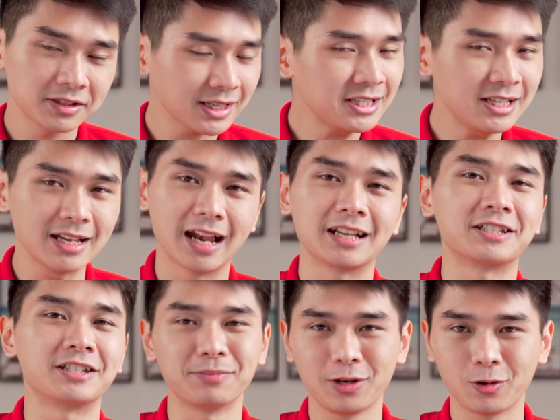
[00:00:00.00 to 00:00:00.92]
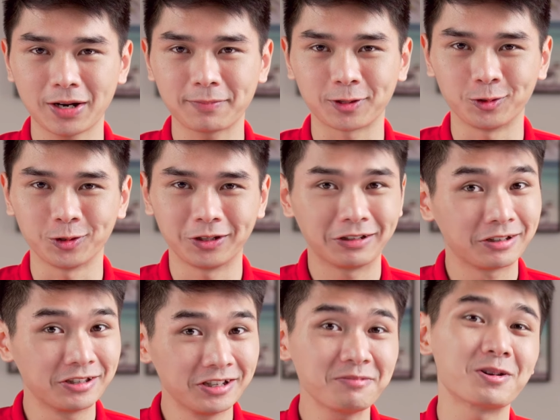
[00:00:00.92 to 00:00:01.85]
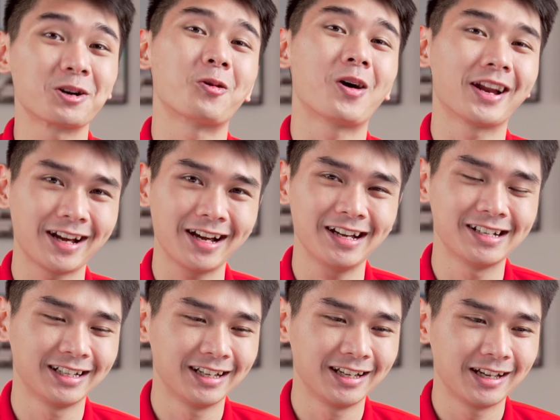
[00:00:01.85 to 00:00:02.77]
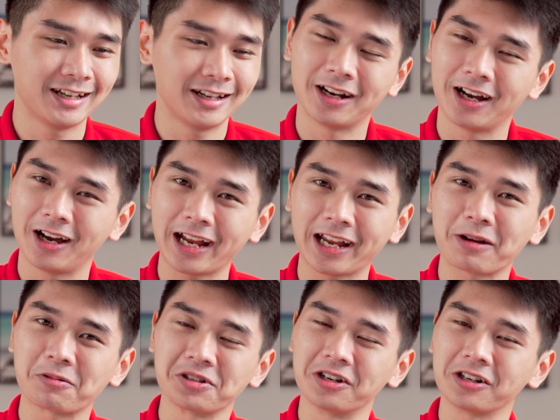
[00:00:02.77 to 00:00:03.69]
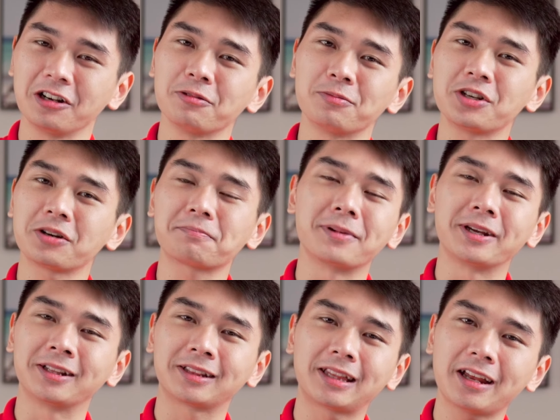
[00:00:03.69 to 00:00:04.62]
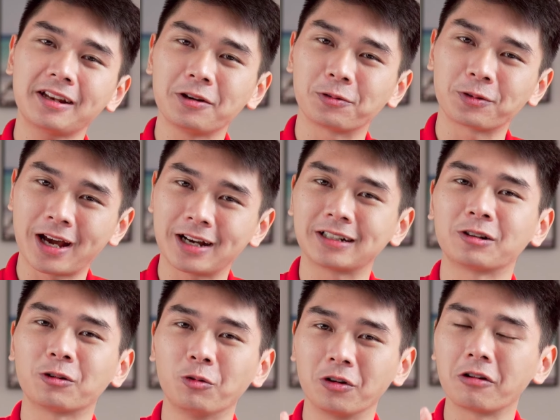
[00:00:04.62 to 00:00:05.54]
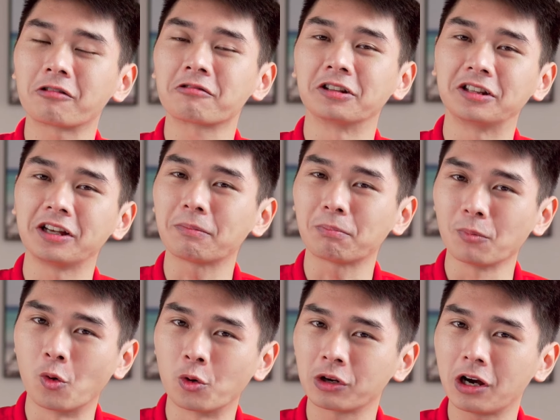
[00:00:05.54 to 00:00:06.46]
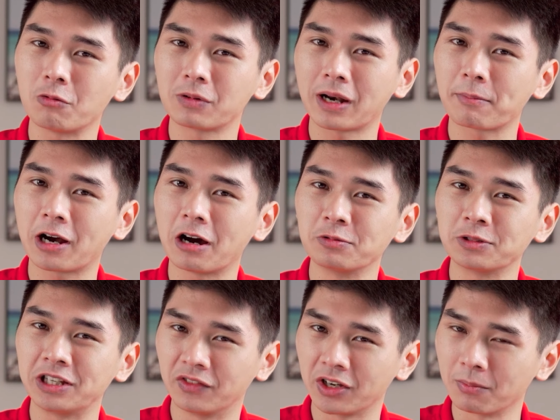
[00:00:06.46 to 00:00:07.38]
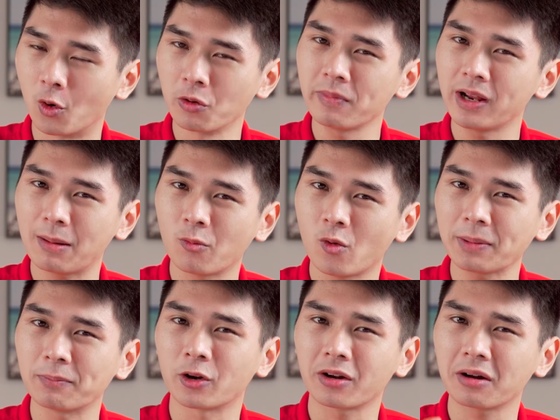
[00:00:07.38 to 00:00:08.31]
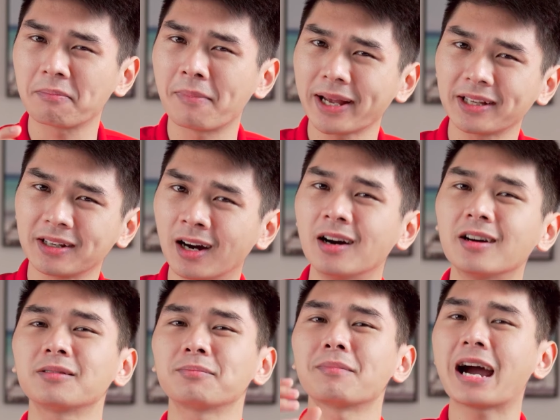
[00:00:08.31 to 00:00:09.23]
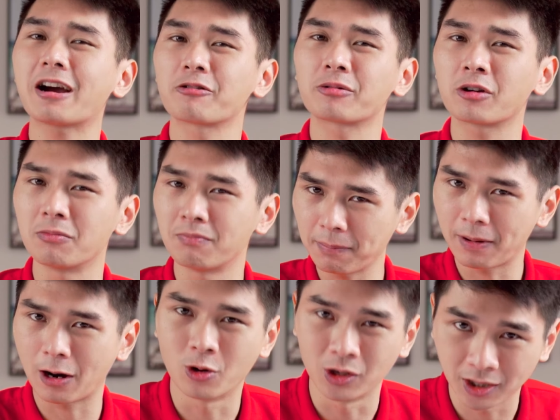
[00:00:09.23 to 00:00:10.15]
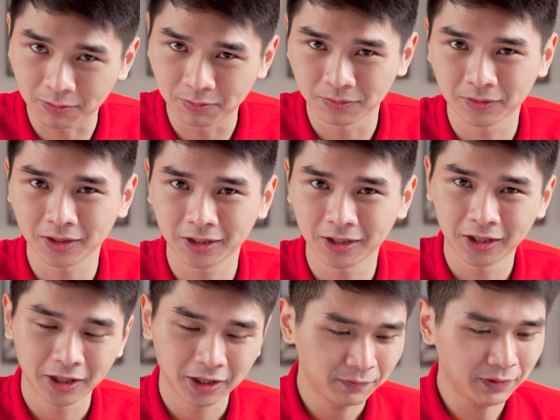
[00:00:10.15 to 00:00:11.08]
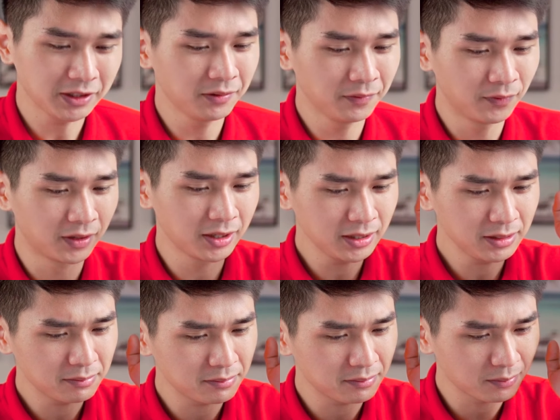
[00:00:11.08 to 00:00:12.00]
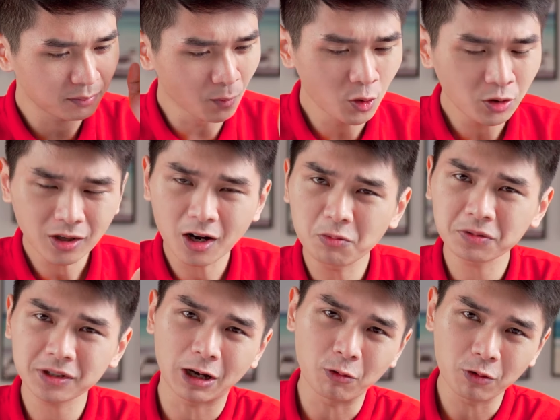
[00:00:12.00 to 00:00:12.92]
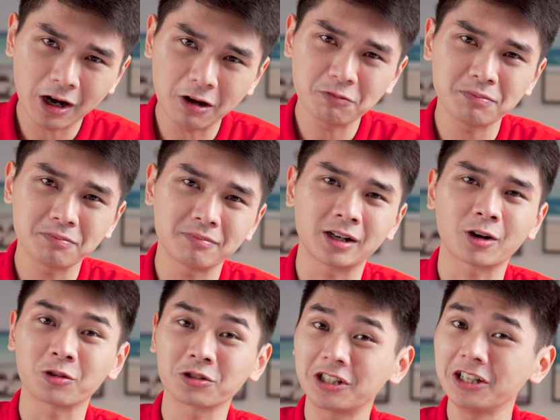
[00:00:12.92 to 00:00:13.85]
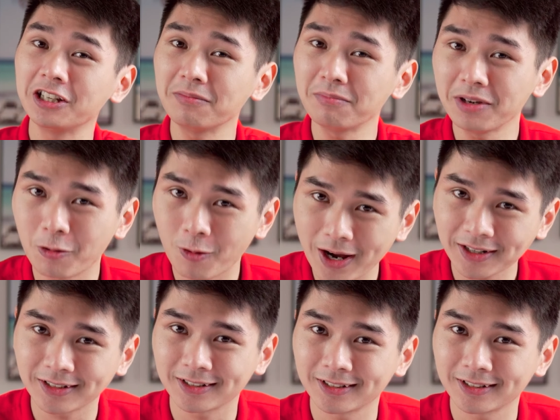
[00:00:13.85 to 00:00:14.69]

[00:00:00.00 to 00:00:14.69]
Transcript: sẽ chỉ là 90W mà thôi nhưng mà khoan đã anh em có nhớ cái clip trước mình test hiệu năng của con RTX 4050 chỉ với 45W mà nó đã mạnh hơn 3050 Max Power không? Vậy thì với 4060 mà có 90W